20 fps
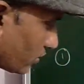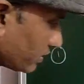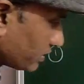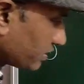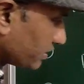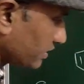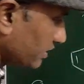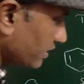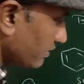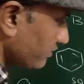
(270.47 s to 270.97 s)
और
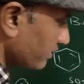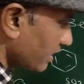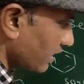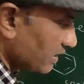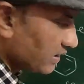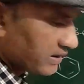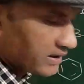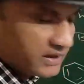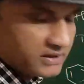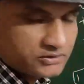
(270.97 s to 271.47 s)
ये बना
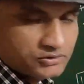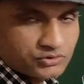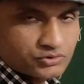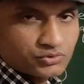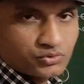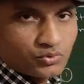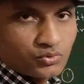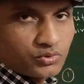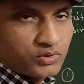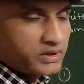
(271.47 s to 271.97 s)
लेगा
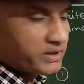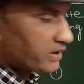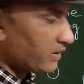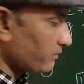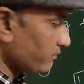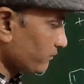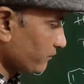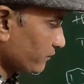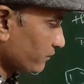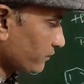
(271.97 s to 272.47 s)

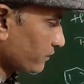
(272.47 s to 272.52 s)
सोडियम